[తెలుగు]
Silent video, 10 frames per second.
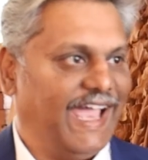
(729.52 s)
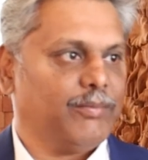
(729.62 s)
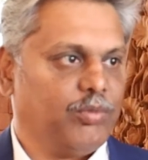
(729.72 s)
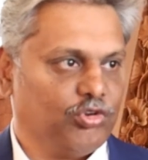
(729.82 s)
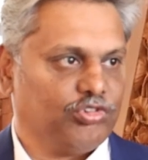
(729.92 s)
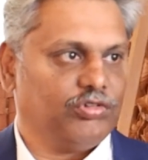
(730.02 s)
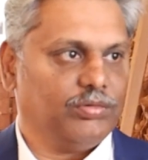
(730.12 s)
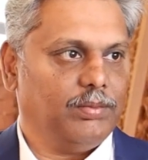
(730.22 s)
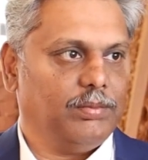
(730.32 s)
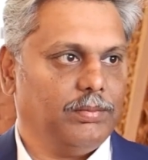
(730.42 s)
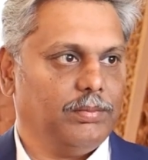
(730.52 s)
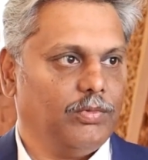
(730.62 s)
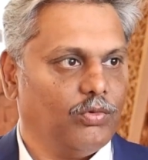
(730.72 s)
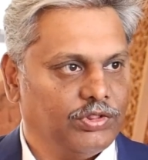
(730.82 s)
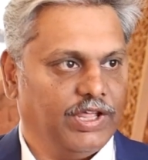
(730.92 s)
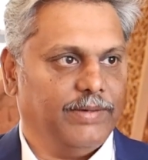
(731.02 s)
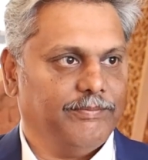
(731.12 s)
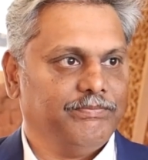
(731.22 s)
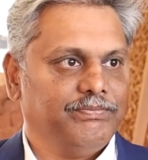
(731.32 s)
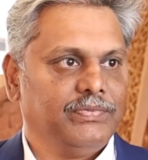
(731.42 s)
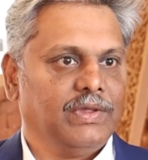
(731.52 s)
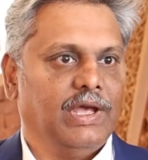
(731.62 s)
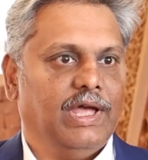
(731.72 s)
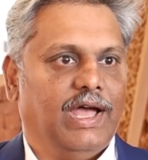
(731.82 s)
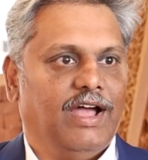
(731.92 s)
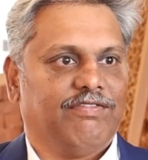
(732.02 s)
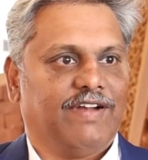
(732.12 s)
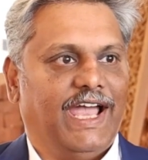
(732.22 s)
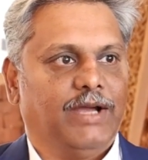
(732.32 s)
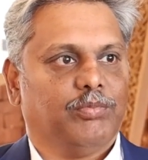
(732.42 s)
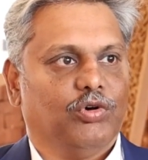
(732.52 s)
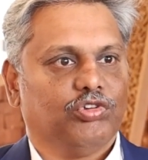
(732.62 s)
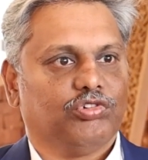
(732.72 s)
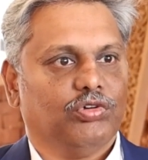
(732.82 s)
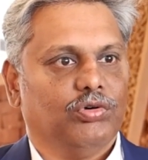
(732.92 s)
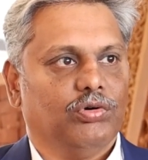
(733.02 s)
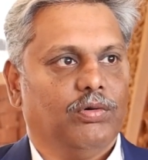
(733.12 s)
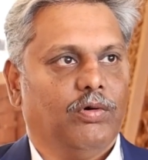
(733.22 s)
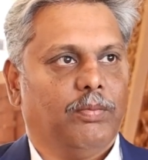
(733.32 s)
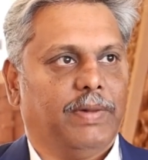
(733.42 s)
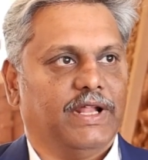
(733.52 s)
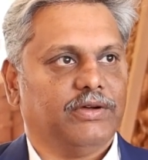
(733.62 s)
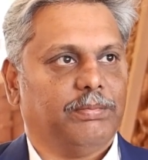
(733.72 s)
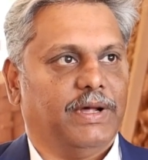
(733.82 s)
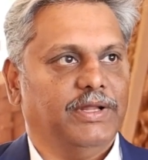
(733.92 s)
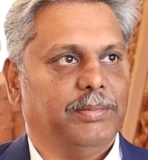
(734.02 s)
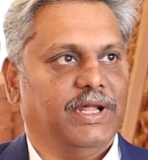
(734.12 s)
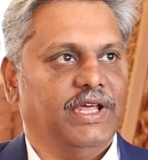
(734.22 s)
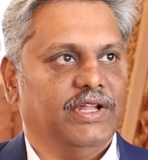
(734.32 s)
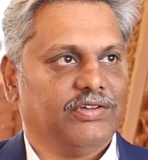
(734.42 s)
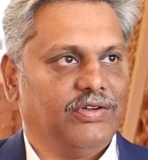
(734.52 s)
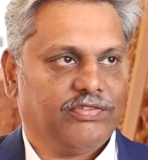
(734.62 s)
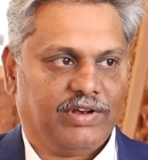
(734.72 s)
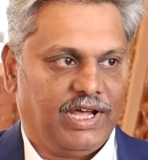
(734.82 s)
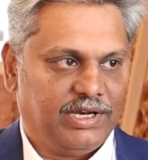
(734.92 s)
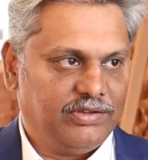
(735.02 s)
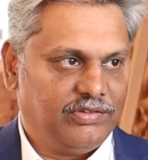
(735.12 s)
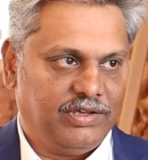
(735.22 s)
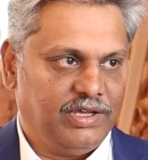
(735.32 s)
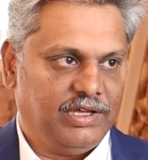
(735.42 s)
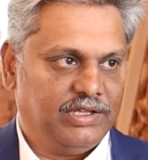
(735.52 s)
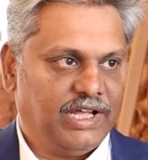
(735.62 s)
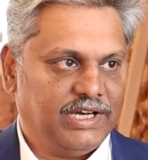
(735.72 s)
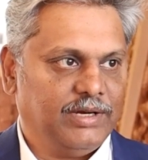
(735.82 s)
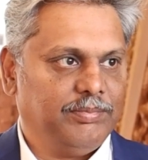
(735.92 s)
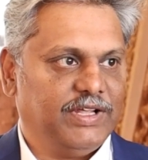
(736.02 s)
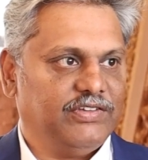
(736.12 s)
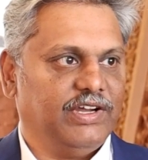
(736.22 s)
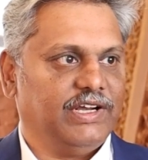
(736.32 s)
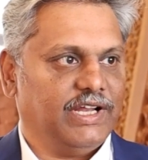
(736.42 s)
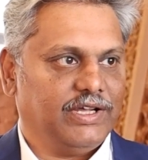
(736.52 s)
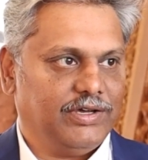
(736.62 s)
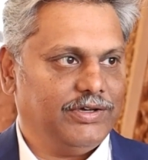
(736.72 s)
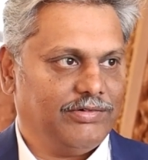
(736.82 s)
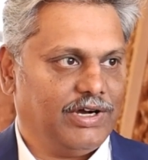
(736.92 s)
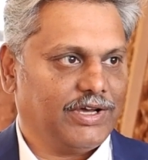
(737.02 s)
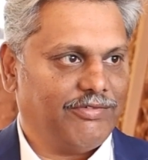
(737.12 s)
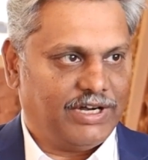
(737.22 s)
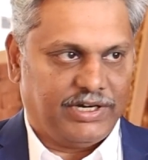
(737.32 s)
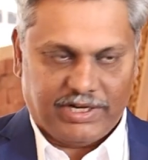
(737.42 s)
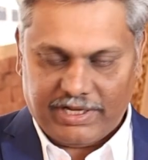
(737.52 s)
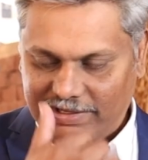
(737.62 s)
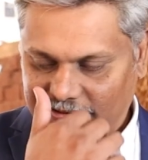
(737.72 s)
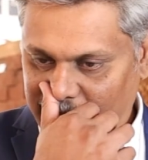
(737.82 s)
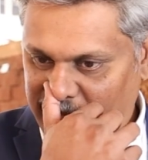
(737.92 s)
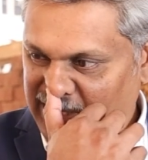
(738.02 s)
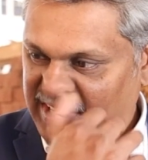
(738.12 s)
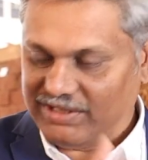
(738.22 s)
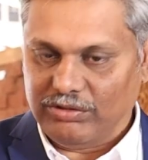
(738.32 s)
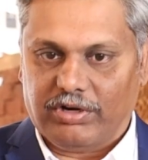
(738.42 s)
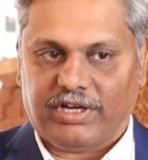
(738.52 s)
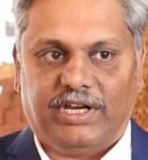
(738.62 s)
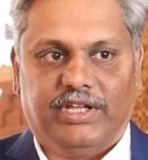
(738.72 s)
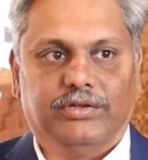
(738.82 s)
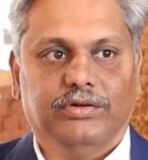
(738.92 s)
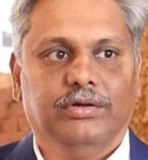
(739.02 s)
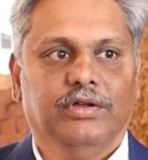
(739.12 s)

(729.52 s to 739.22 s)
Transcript: ఫ్లాగ్ పోస్ట్ ఉంది ఆ ఫ్లాగ్ పోస్టు పద పది పదిహేను సంవత్సరాల నుంచి దాన్ని రీప్లేస్ చేయడానికి వాళ్ళకి వెండర్ కానీ సప్లయర్ కానీ దొరకలేదు